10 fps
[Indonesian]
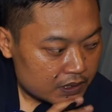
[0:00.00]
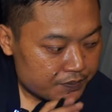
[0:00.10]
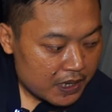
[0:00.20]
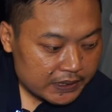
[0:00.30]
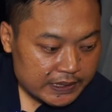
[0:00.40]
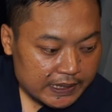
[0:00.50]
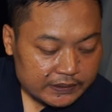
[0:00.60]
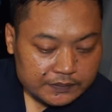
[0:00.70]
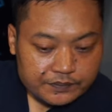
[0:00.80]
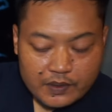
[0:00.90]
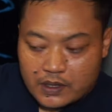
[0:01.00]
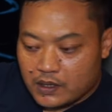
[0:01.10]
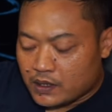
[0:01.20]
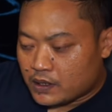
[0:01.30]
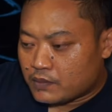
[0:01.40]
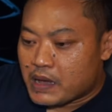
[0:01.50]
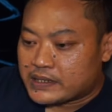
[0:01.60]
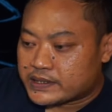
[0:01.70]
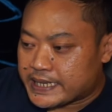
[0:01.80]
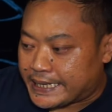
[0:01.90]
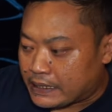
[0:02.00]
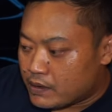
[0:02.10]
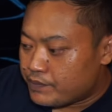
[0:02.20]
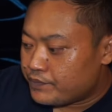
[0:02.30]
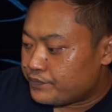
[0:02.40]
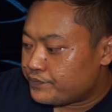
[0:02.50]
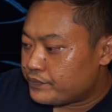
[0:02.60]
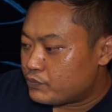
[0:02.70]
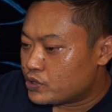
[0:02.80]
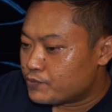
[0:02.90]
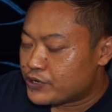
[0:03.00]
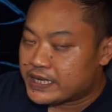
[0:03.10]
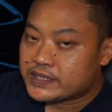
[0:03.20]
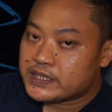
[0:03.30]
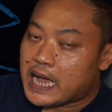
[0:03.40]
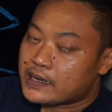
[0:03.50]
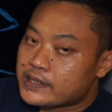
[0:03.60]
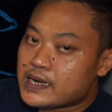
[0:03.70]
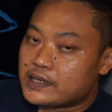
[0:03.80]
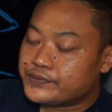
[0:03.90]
di bagian ban serep mudah-mudahan sih ada